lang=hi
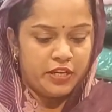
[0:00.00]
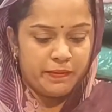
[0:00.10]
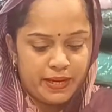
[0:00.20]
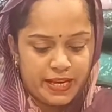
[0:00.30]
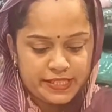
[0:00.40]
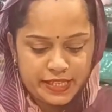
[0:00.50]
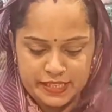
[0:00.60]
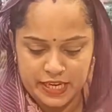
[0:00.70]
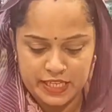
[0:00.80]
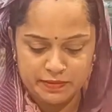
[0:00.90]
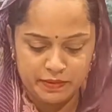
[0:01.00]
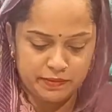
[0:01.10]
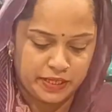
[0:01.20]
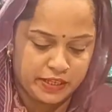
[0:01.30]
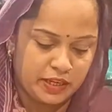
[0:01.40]
डबल एक्सेल साइज
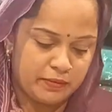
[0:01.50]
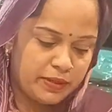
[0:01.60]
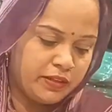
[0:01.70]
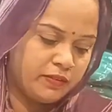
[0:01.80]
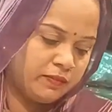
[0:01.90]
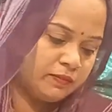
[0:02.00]
में भी देखना भाई